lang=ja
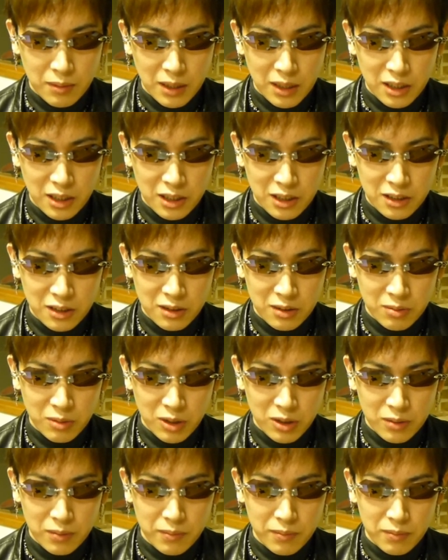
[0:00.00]
まあ、必ずし
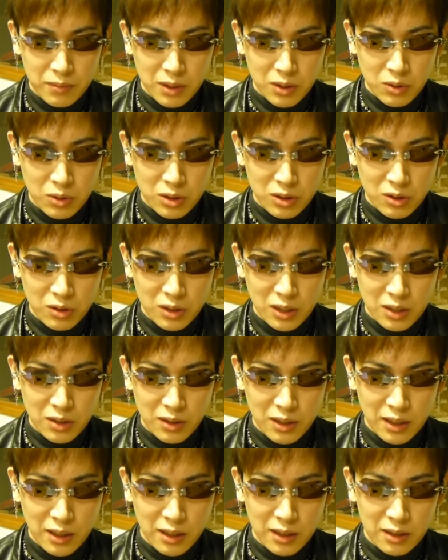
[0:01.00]
も、まあ、オークションな
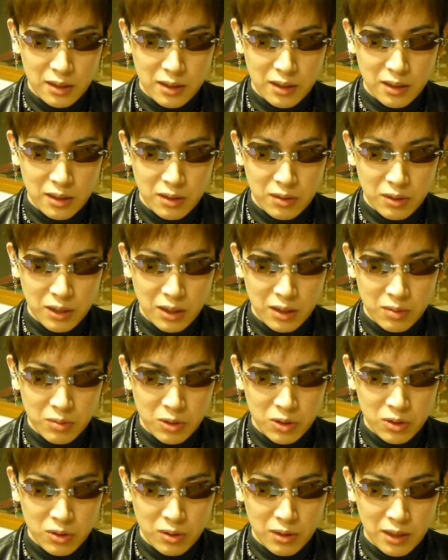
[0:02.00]
どが、えー、悪い
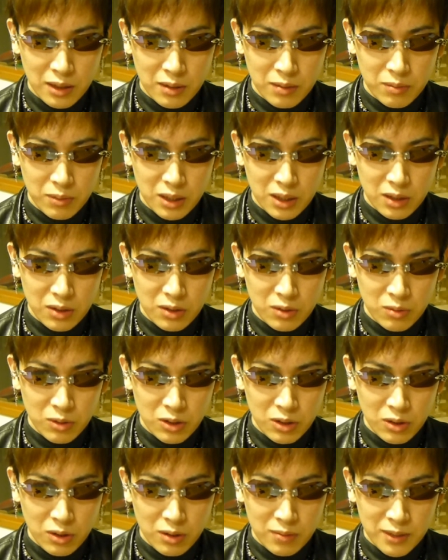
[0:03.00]
ものとは全く
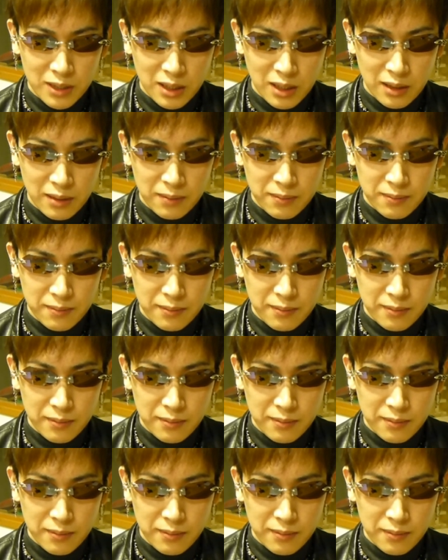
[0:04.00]
思っておりません、